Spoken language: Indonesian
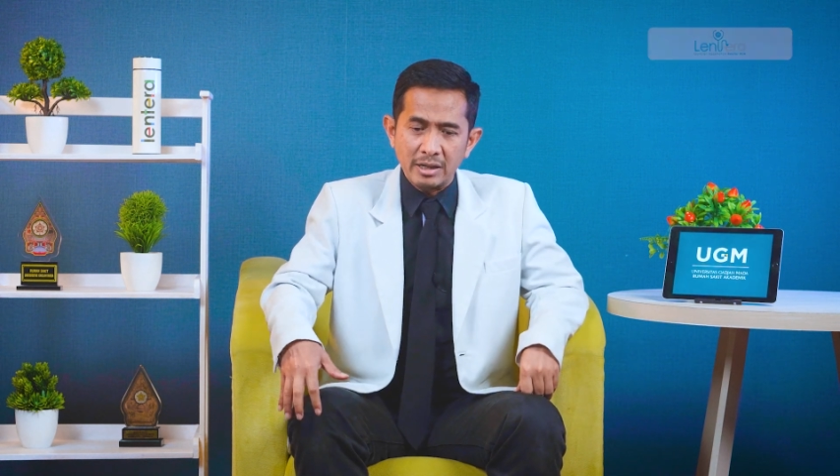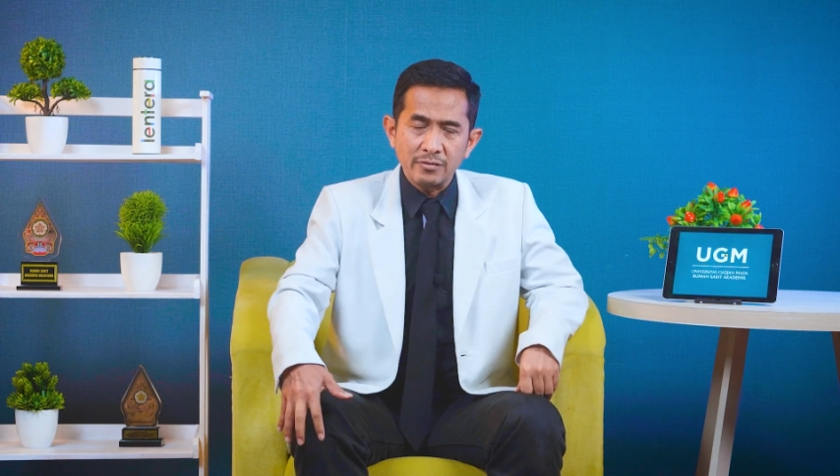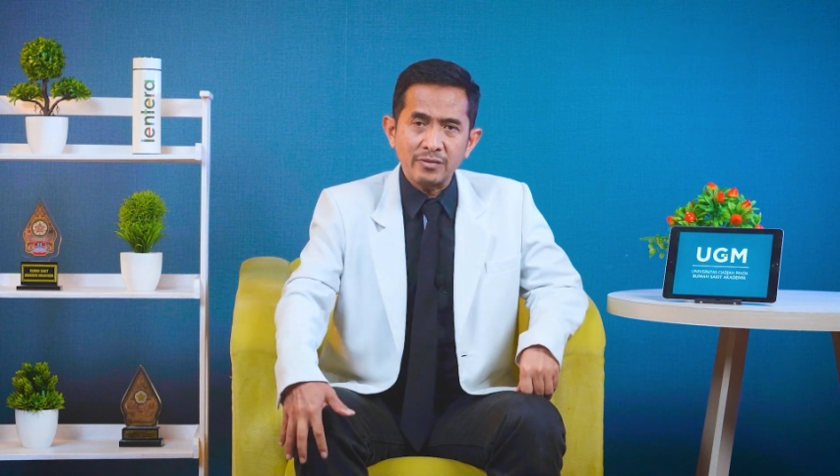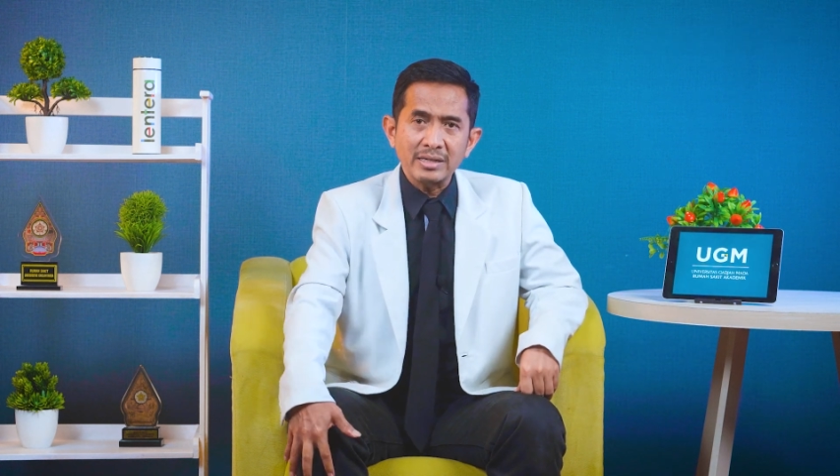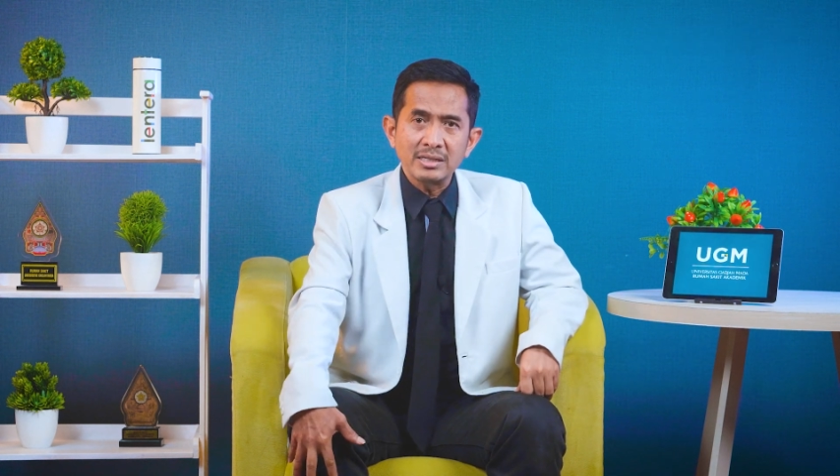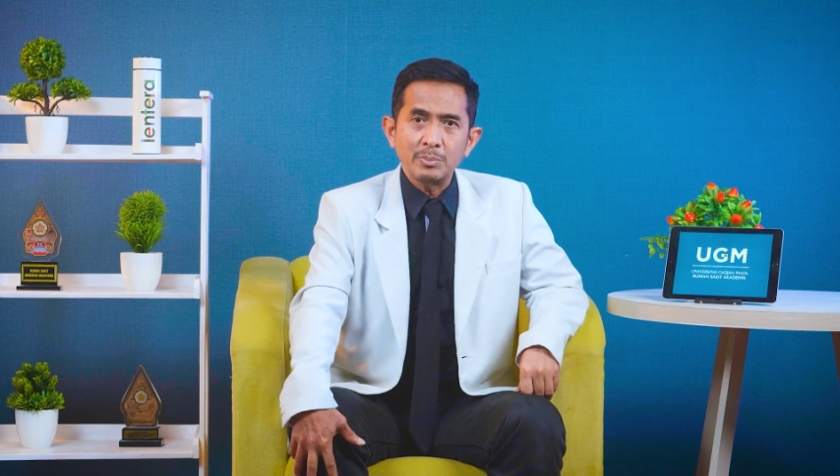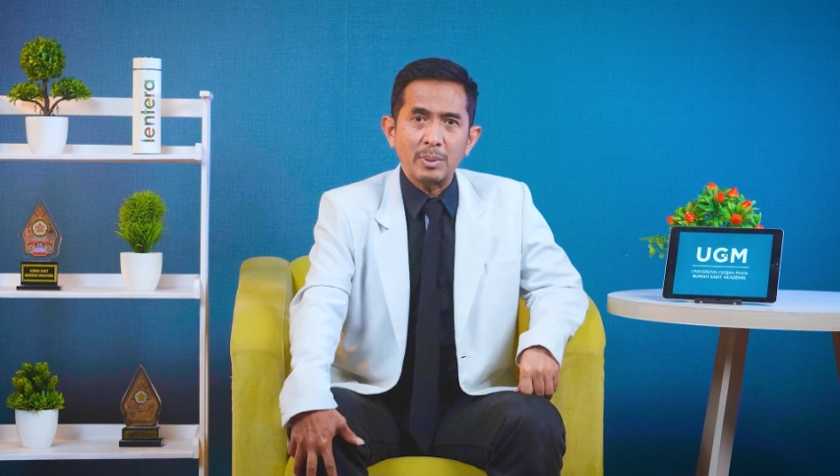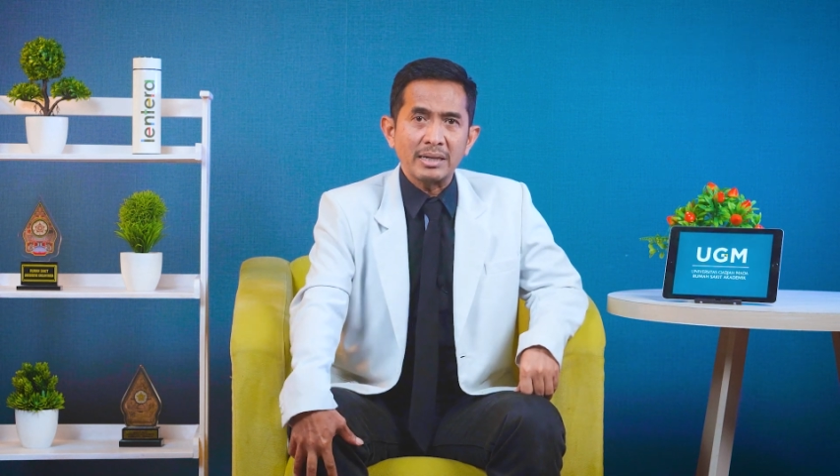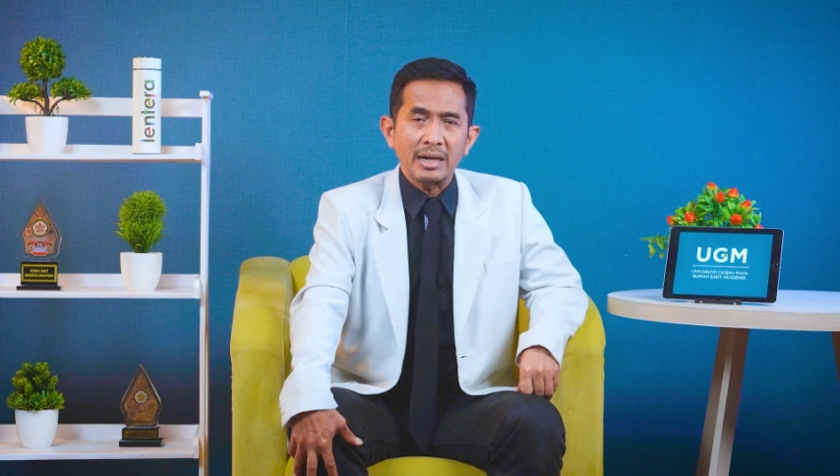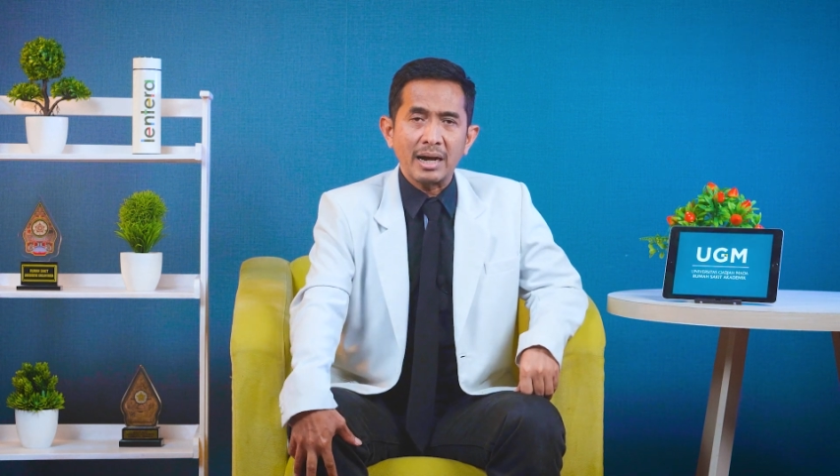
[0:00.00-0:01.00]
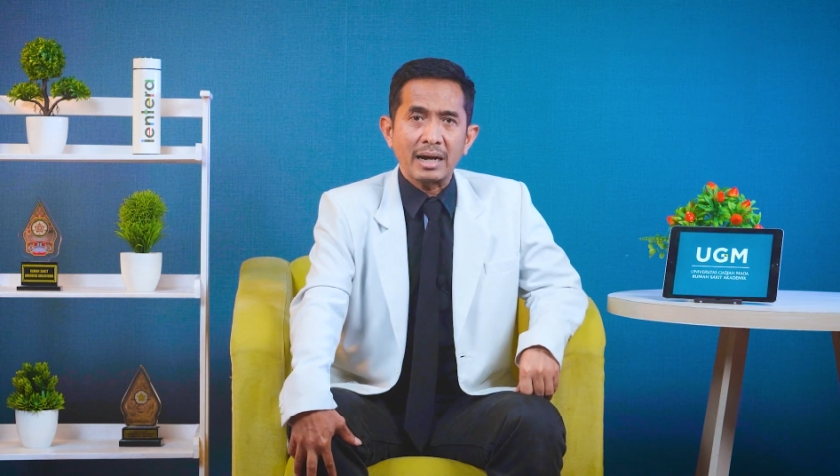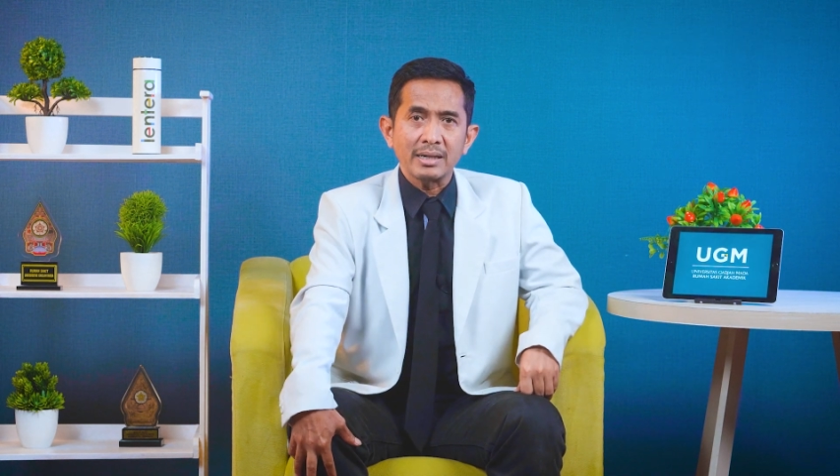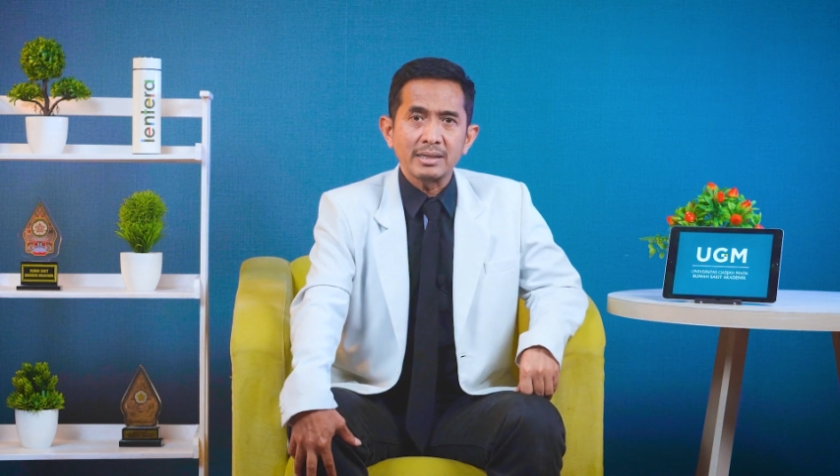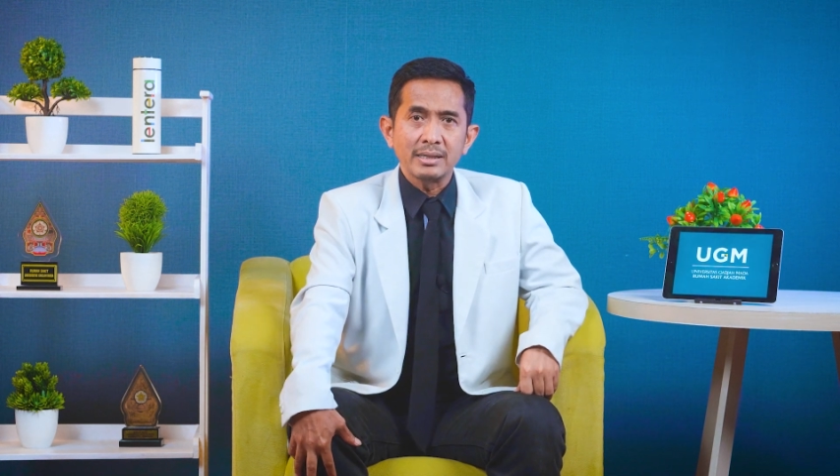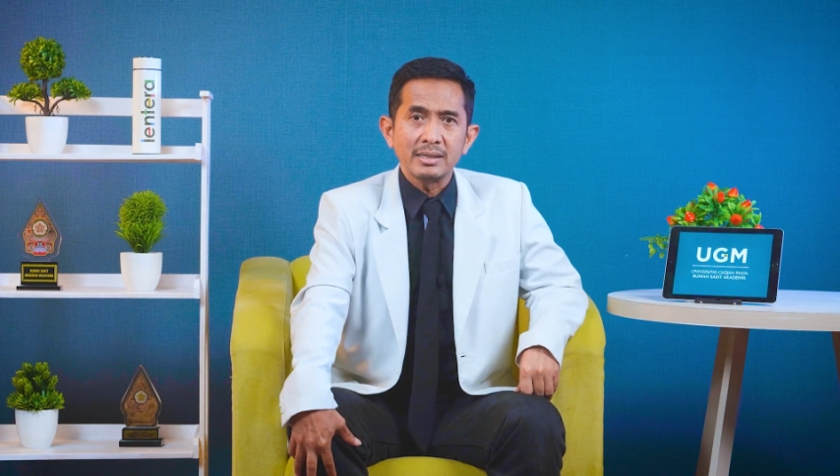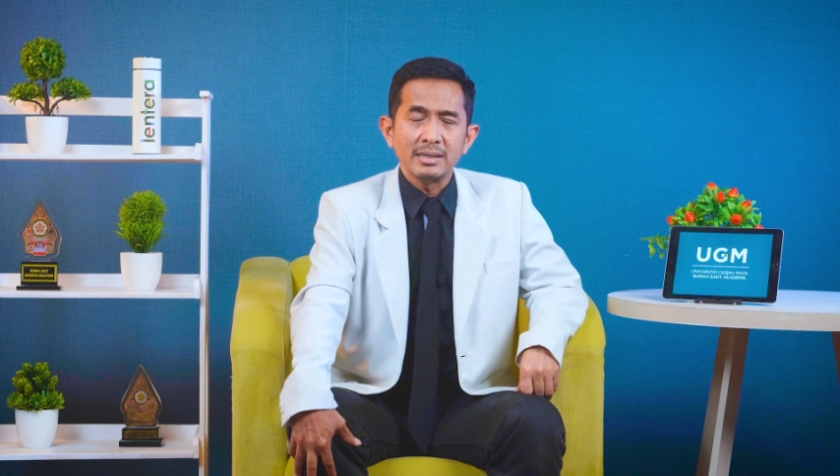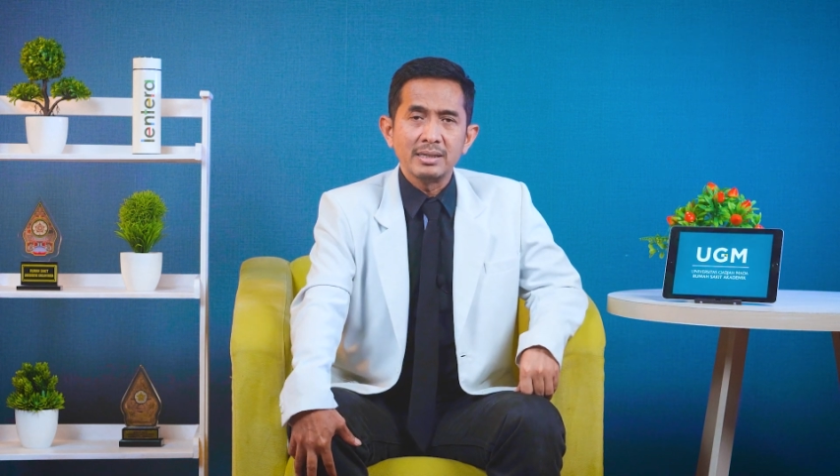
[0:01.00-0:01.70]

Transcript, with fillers: infeksi pada kaki,